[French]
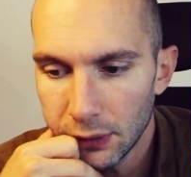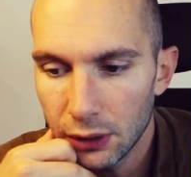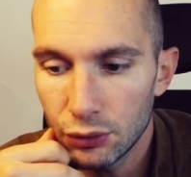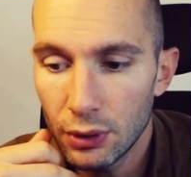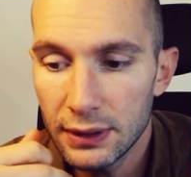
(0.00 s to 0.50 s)

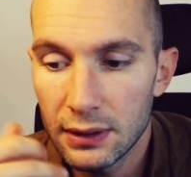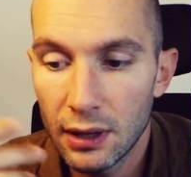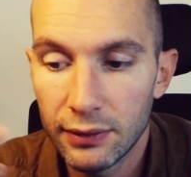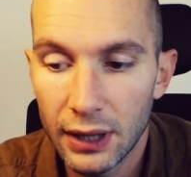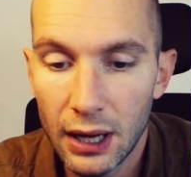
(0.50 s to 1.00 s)
soit ça
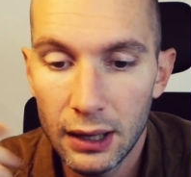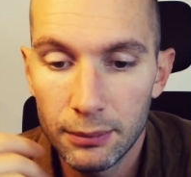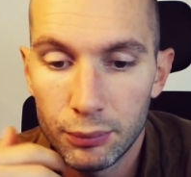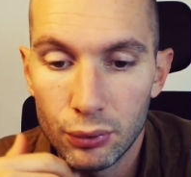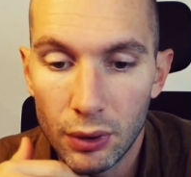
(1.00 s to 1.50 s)

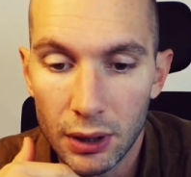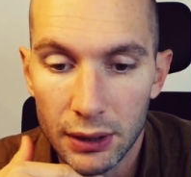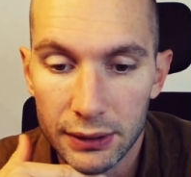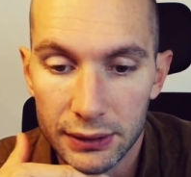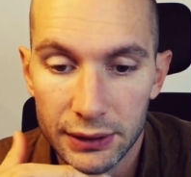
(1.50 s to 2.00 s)
servira pour
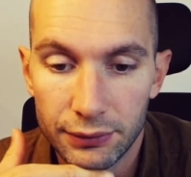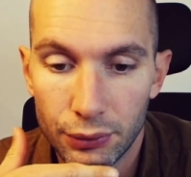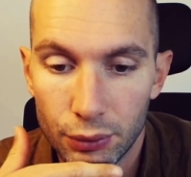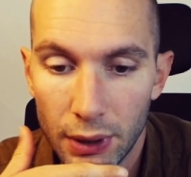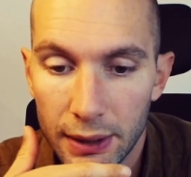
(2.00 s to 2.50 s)
un
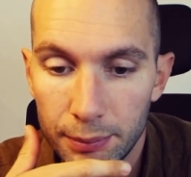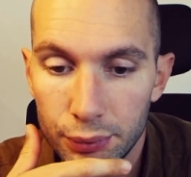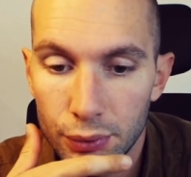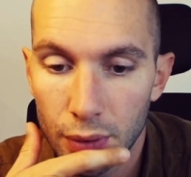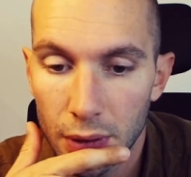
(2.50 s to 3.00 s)
giveaway
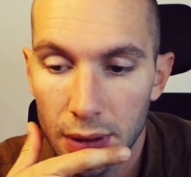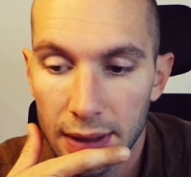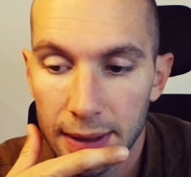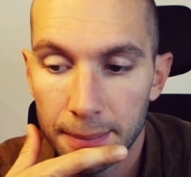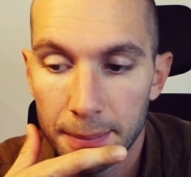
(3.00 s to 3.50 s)
pour
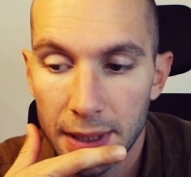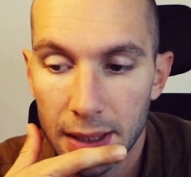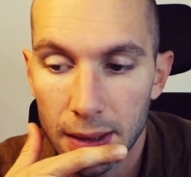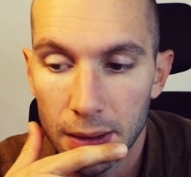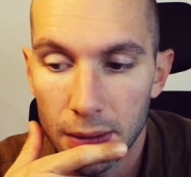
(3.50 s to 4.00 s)
les
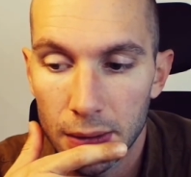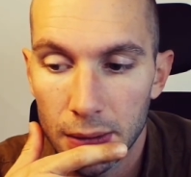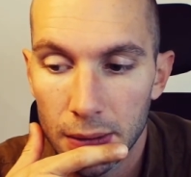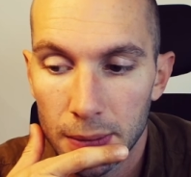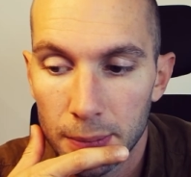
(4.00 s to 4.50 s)
1000
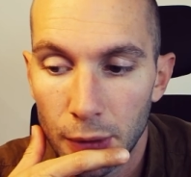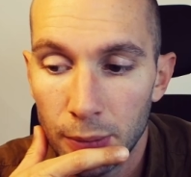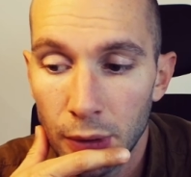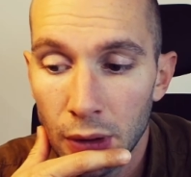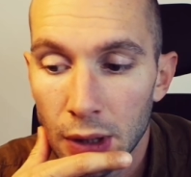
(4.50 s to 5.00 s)

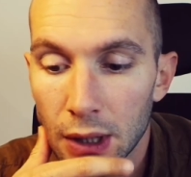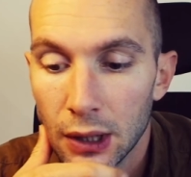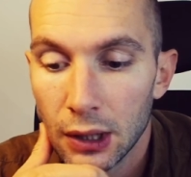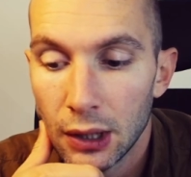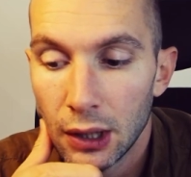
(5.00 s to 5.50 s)
membres.
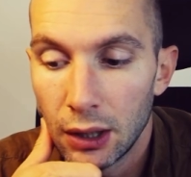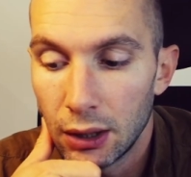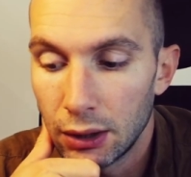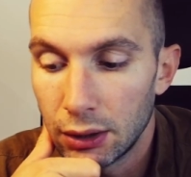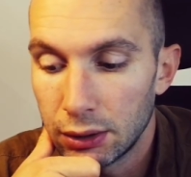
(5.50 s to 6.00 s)

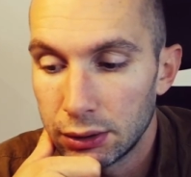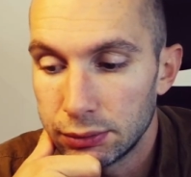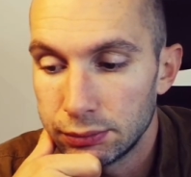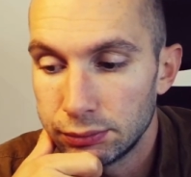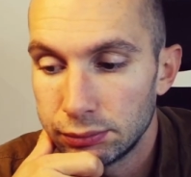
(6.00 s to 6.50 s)

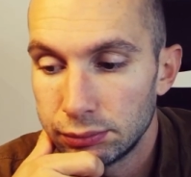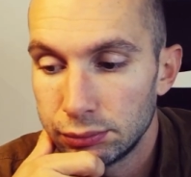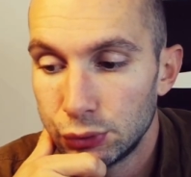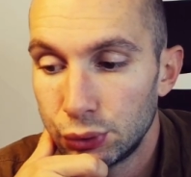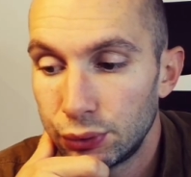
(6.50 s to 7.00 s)
Euh,
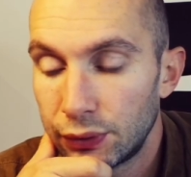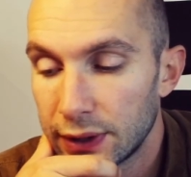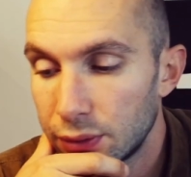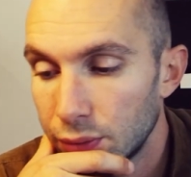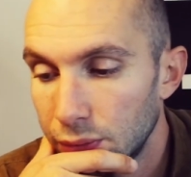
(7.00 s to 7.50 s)
de toute
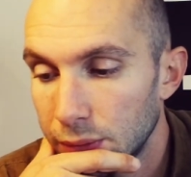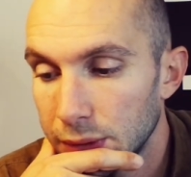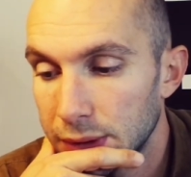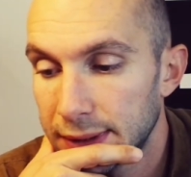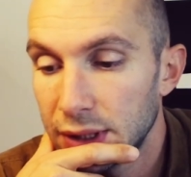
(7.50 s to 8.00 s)
façon,
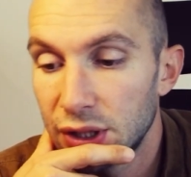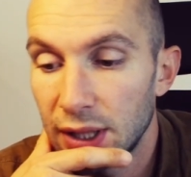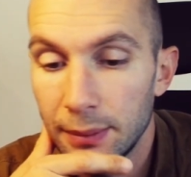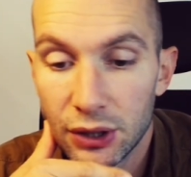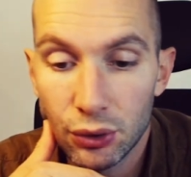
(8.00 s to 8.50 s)
si
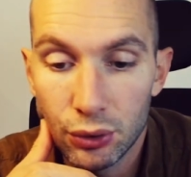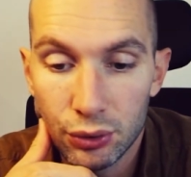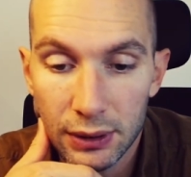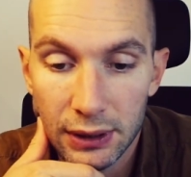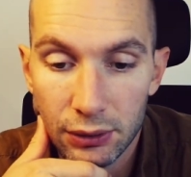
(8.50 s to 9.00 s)
jamais je
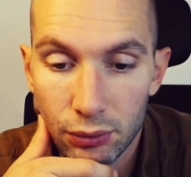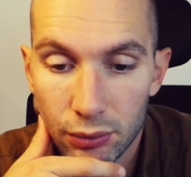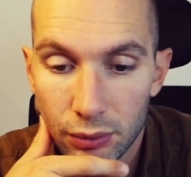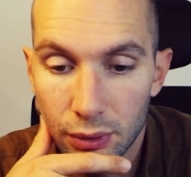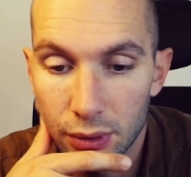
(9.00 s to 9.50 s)
reçois des
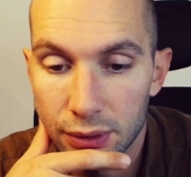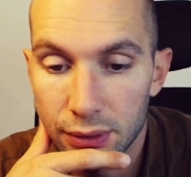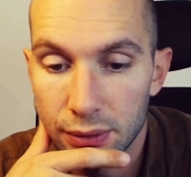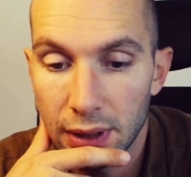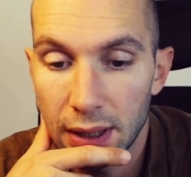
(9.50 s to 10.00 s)
dons, euh,
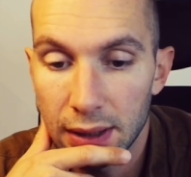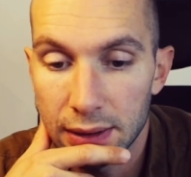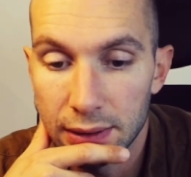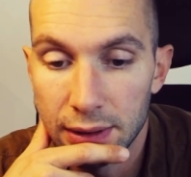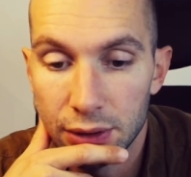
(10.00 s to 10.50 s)
ce sera
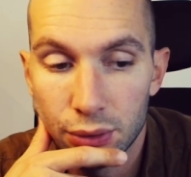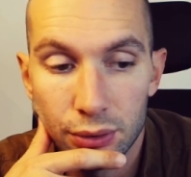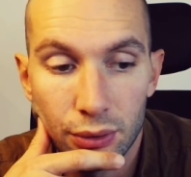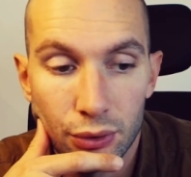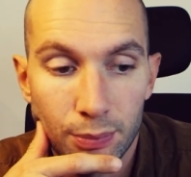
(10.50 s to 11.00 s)
des
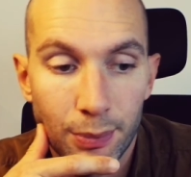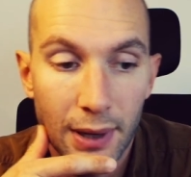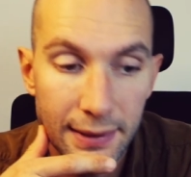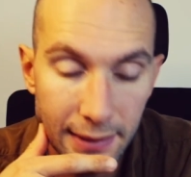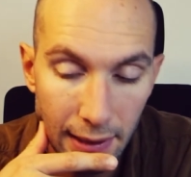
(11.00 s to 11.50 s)
choses que je
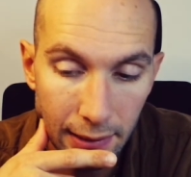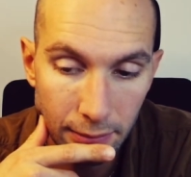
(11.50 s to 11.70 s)
placerai.